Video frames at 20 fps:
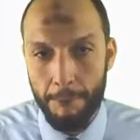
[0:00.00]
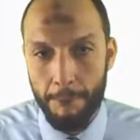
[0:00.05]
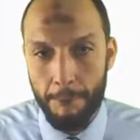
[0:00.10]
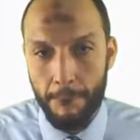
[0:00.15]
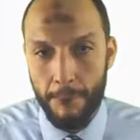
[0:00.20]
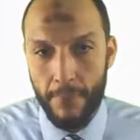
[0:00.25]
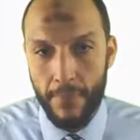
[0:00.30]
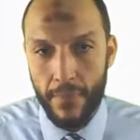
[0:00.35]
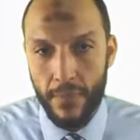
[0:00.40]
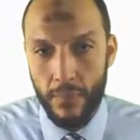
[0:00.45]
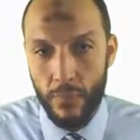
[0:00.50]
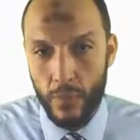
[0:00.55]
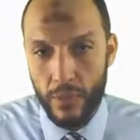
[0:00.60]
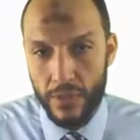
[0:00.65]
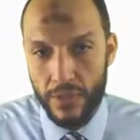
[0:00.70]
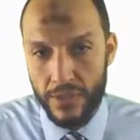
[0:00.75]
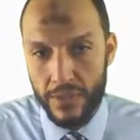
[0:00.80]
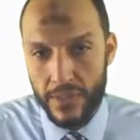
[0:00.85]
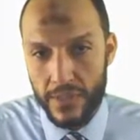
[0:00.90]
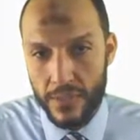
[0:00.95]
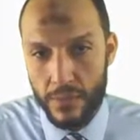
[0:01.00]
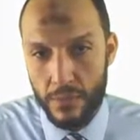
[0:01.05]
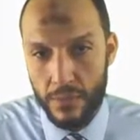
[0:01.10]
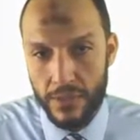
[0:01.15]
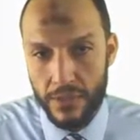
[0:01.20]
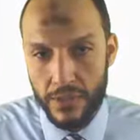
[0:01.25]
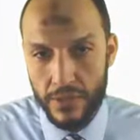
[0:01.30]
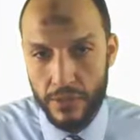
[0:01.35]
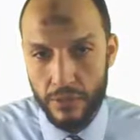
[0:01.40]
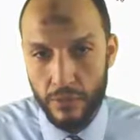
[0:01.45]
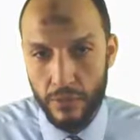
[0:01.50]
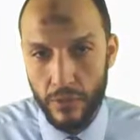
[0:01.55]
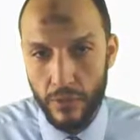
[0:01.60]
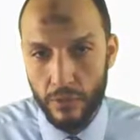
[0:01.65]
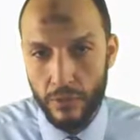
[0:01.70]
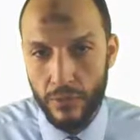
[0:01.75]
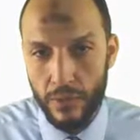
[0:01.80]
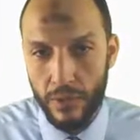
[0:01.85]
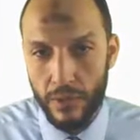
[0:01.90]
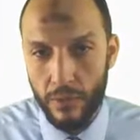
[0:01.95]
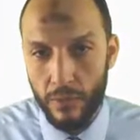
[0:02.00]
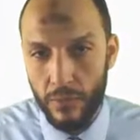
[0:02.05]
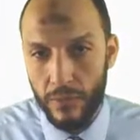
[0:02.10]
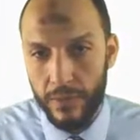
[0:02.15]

ممكن اشد السويتش واحطها جواه